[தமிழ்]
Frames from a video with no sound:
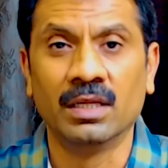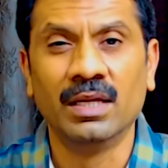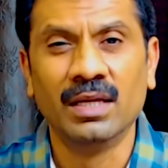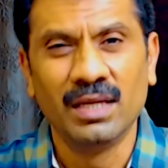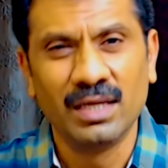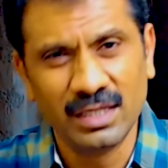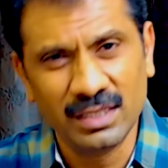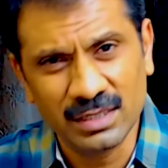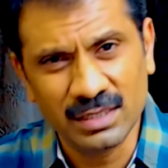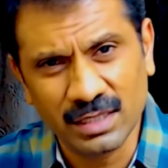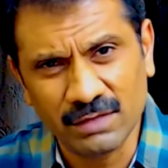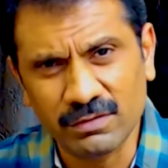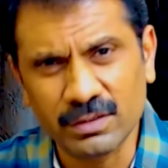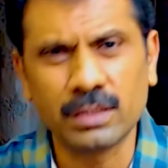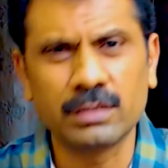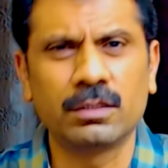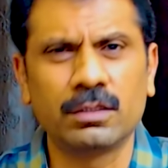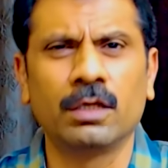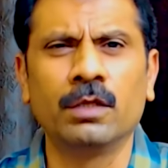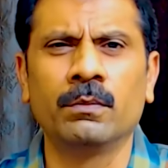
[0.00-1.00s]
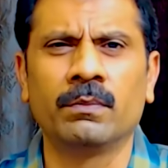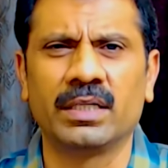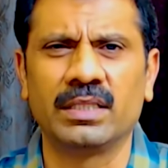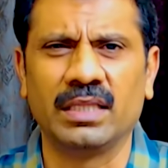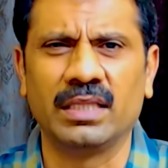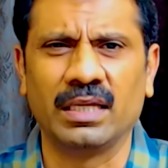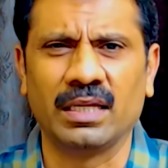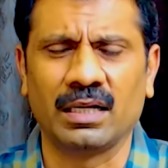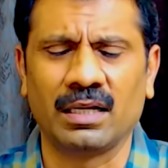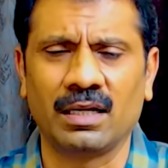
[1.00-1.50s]
இந்த விதத்துலையும்
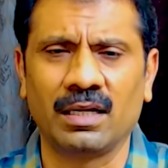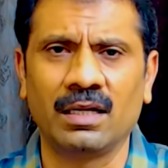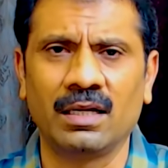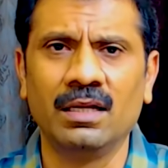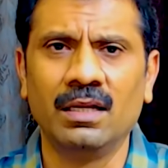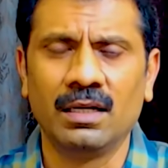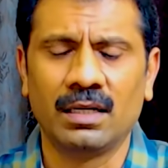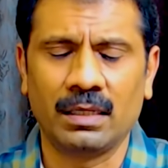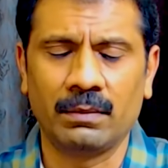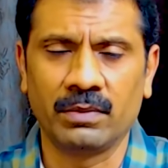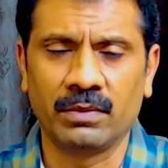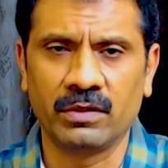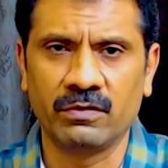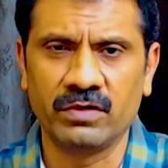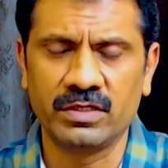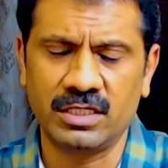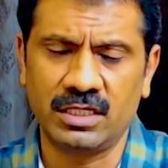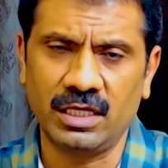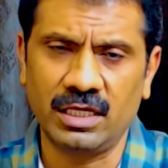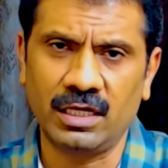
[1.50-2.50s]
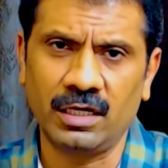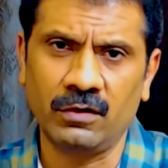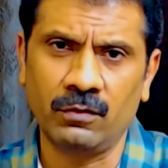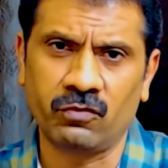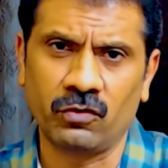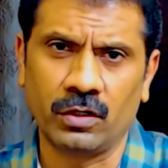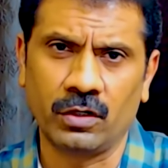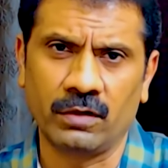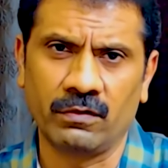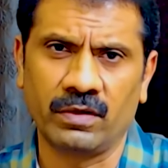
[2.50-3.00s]
பார்த்தீங்கன்னா நமக்கு வெஜிடேரியன்
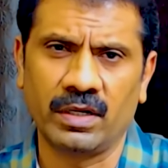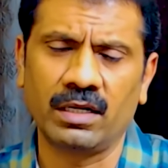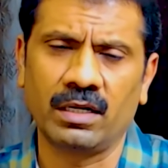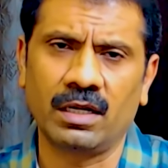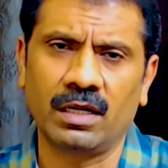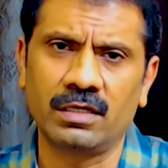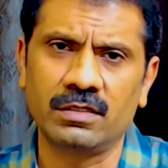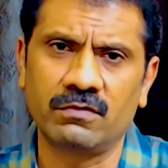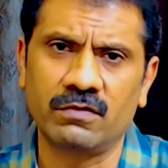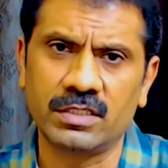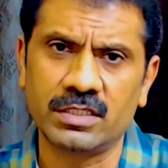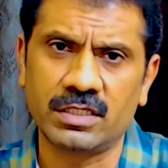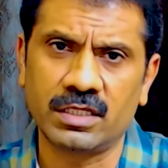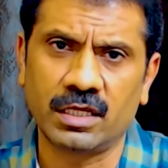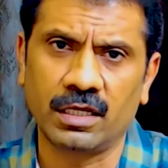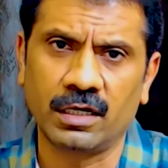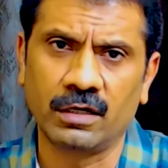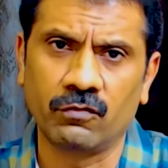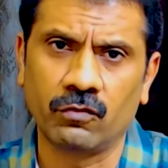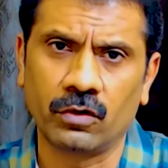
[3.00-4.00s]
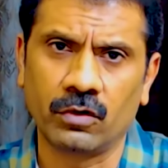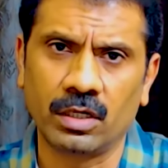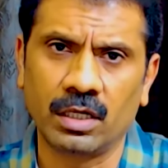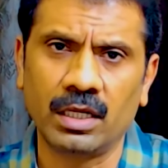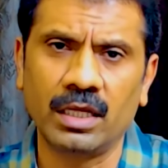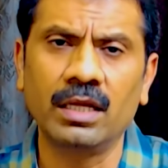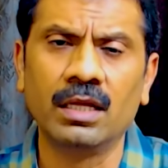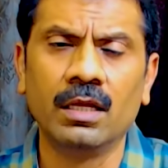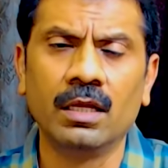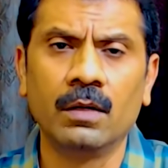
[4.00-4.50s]
ஃபுட்டை விட நான் வெஜிடேரியன் ஃபுட்டில்
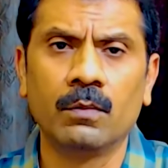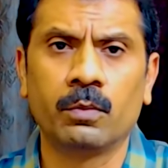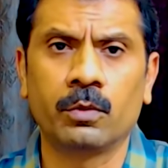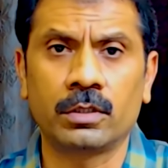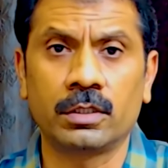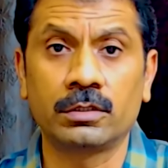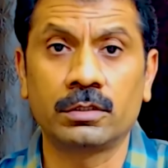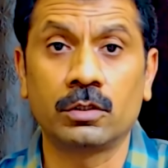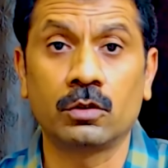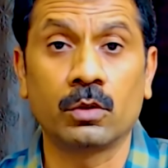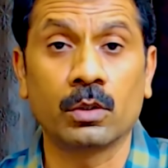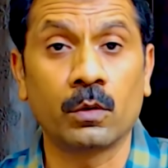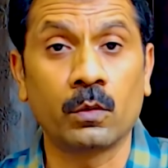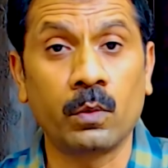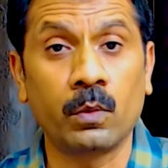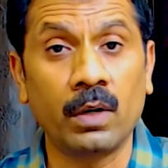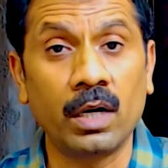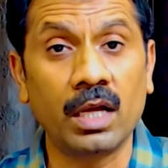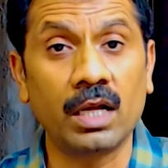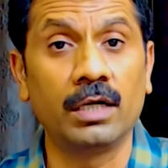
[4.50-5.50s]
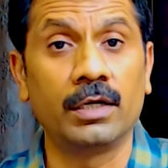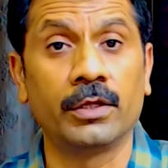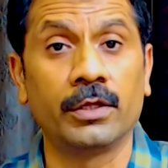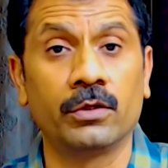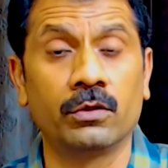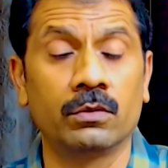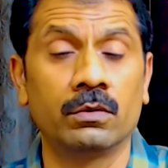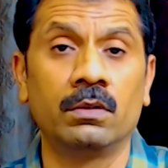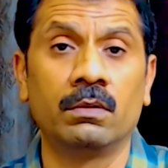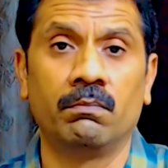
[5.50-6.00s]
புரதத்தோட குவாலிட்டியும்
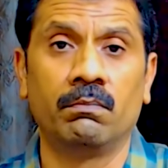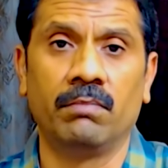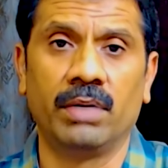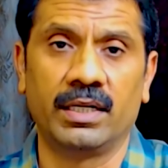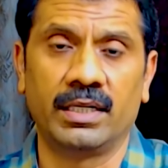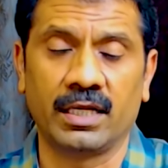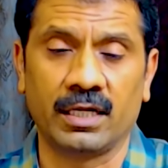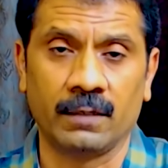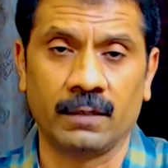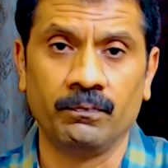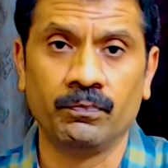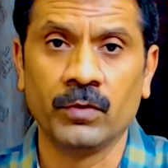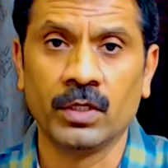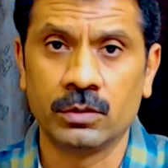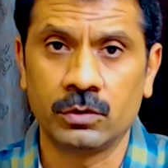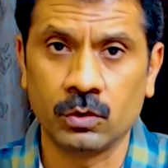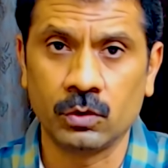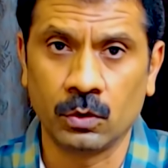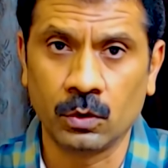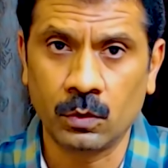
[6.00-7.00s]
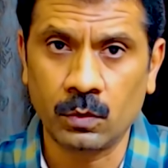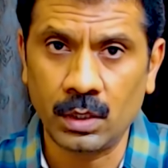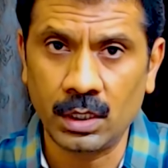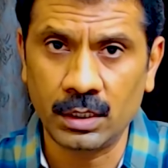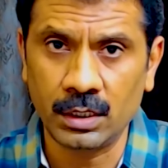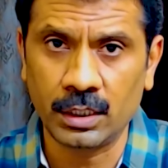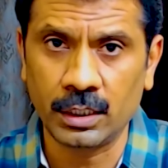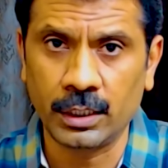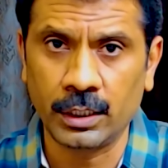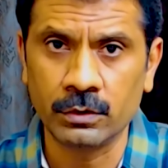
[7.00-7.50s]
பெட்டர் ஸோ
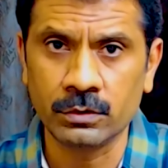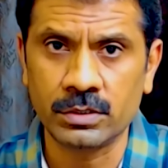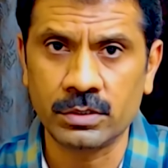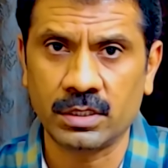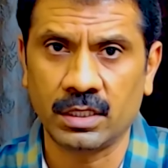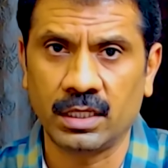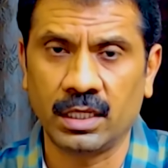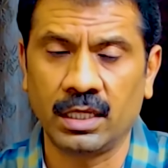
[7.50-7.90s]
குவான்டிட்டியும் சரி